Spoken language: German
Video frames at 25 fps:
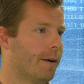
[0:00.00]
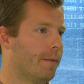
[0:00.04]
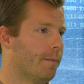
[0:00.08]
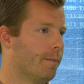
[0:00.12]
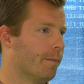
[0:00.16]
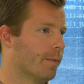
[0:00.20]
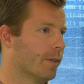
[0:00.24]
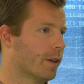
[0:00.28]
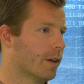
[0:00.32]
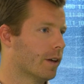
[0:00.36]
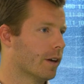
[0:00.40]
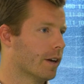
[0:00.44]

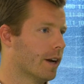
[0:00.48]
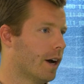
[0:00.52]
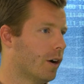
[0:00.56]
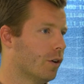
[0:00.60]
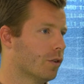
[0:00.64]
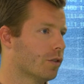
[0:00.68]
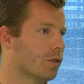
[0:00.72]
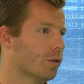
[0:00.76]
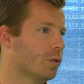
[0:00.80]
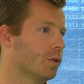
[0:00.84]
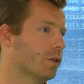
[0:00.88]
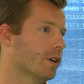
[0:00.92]
Ähm,
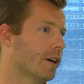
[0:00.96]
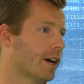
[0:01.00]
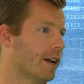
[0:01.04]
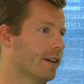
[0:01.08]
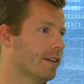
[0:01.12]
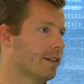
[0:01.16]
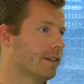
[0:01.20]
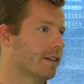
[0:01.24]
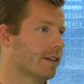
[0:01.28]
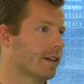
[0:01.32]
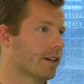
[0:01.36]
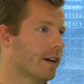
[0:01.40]
genauso
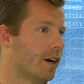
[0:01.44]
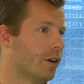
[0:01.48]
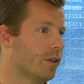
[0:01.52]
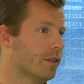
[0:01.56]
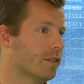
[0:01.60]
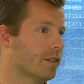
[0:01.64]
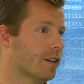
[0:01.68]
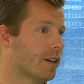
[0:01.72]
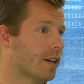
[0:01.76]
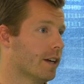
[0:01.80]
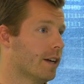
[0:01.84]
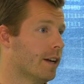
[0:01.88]
kann ich
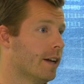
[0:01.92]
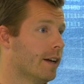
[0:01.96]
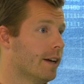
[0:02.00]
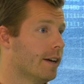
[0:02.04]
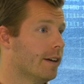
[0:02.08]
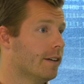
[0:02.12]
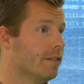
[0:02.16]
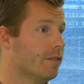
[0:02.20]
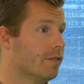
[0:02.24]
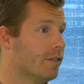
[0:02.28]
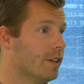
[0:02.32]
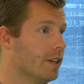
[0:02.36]
genau sehen,
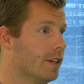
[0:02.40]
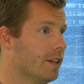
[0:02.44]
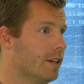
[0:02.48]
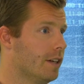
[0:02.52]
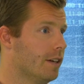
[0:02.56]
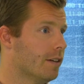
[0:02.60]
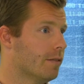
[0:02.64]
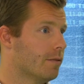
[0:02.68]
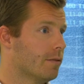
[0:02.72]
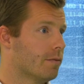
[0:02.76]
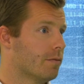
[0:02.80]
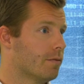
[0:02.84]

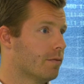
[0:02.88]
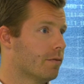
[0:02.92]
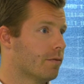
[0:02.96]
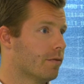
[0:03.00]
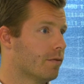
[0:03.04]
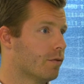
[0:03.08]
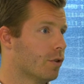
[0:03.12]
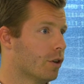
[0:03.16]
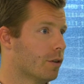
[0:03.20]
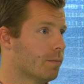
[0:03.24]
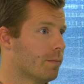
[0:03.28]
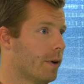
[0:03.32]
wie
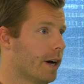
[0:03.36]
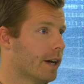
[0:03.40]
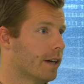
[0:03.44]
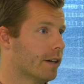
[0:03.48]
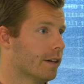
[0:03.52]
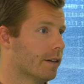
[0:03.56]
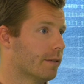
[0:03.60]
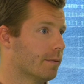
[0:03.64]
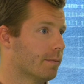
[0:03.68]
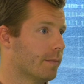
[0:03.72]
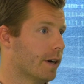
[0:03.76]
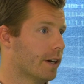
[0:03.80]
wird
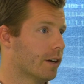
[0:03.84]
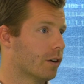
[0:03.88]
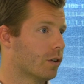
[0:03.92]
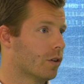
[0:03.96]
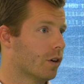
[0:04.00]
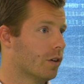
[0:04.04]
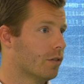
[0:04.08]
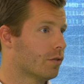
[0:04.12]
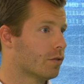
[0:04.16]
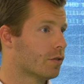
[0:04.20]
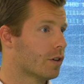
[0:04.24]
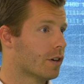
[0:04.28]
meine, meine
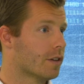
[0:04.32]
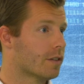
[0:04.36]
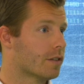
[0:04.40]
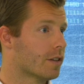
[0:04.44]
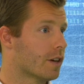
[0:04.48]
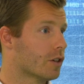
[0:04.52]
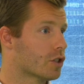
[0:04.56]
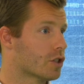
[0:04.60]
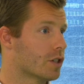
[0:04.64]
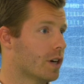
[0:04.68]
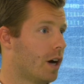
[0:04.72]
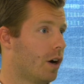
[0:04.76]

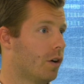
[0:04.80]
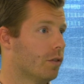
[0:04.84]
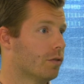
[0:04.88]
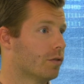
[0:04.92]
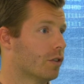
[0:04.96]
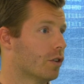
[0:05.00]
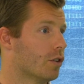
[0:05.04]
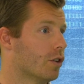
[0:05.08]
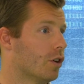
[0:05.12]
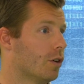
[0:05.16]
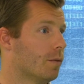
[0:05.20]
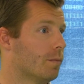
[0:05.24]
Conference-Session
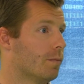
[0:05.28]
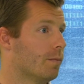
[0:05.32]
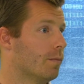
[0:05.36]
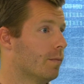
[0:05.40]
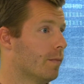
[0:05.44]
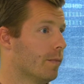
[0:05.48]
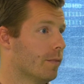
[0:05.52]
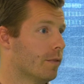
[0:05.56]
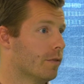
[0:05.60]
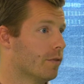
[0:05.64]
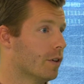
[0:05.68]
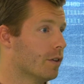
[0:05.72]

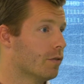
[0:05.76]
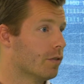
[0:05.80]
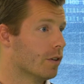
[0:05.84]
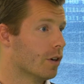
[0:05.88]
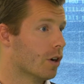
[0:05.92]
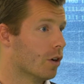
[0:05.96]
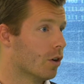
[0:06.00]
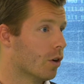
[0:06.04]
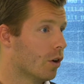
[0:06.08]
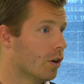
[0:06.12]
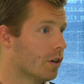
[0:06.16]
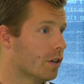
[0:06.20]
aufgenommen, wie
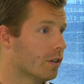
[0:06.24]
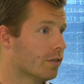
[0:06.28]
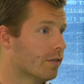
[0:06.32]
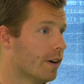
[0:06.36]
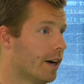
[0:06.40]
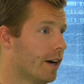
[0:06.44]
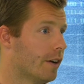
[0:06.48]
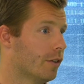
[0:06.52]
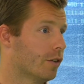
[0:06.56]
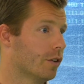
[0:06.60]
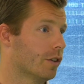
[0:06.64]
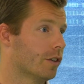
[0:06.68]
viele Leute
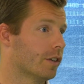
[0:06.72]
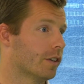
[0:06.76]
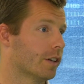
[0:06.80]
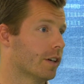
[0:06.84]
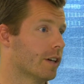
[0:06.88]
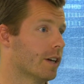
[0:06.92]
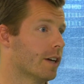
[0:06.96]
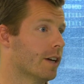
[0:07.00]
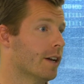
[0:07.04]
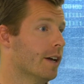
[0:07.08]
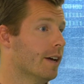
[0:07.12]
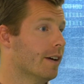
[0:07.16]
waren dort
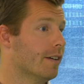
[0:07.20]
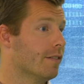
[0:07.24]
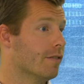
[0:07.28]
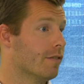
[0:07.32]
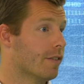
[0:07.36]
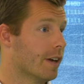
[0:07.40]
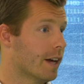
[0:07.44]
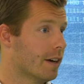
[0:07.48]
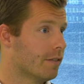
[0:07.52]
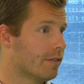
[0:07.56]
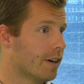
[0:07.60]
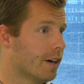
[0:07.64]
drin,
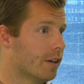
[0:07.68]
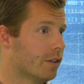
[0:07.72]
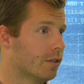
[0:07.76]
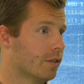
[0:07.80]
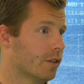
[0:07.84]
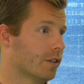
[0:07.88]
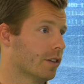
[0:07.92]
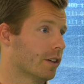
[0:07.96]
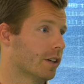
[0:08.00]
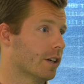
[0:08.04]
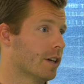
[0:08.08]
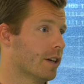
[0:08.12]
wer war
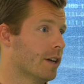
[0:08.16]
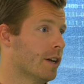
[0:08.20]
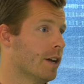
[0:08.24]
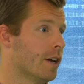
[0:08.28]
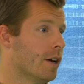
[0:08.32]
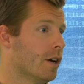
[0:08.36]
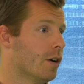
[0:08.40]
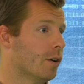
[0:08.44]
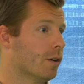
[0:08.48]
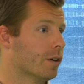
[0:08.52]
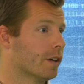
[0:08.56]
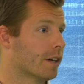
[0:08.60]
dort drin
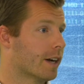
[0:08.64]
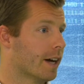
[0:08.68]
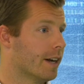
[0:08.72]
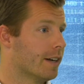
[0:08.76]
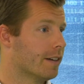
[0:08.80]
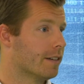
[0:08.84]
und